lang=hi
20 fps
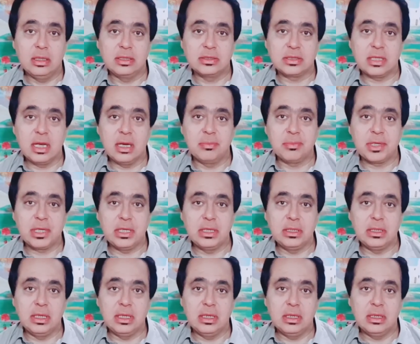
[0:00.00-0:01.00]
इस्लाम के
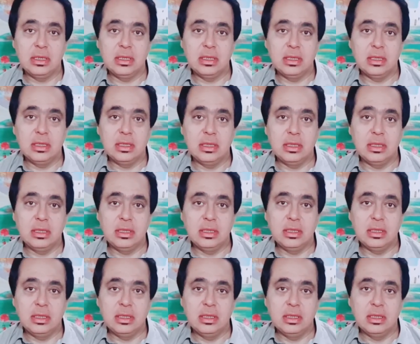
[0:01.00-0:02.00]
लिए
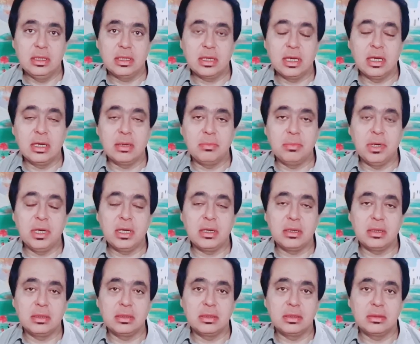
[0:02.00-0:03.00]
घर
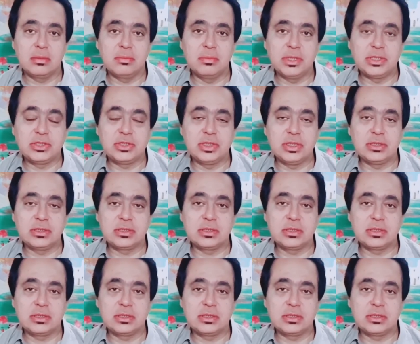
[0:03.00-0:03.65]
बार बच्चे